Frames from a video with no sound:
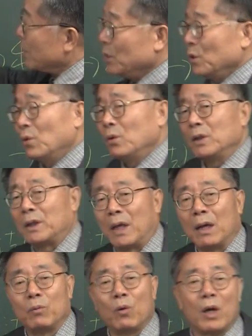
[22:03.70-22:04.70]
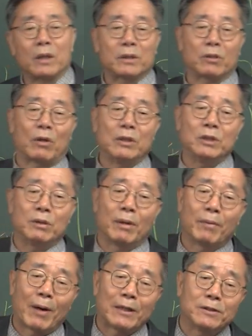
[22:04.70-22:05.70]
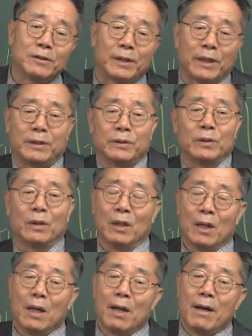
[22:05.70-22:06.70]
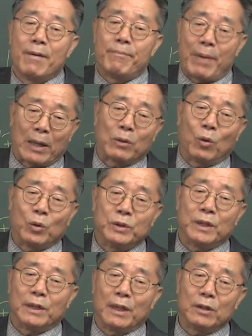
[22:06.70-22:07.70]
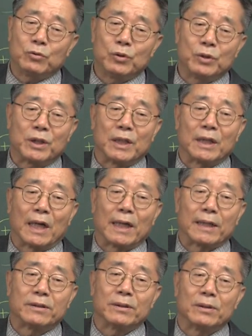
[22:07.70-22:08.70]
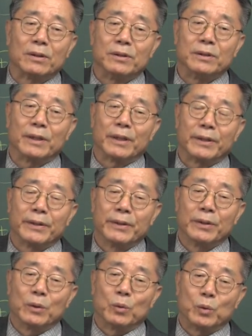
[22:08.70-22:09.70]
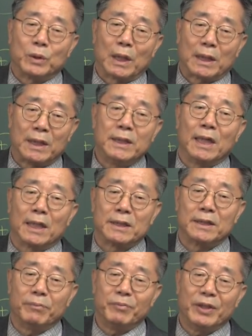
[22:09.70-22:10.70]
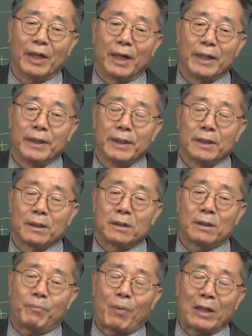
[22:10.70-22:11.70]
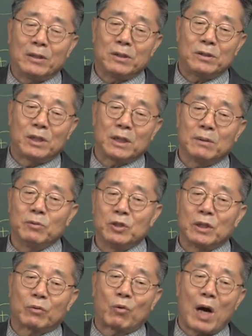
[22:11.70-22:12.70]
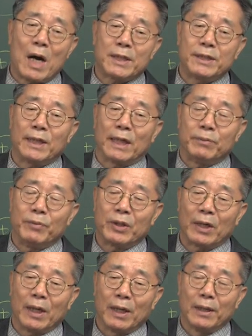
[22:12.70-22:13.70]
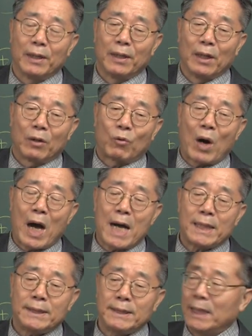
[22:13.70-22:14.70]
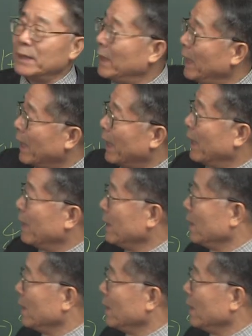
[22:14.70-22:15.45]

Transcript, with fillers: 이용의 계보학적 관점에 봤을 때는 바로 이제 예술적 인간 같은 걸 이제 우리가 기대하게 됩니다. 근데 반드시 지금은 이제 과학 시대 아닙니까? 과학 시대인데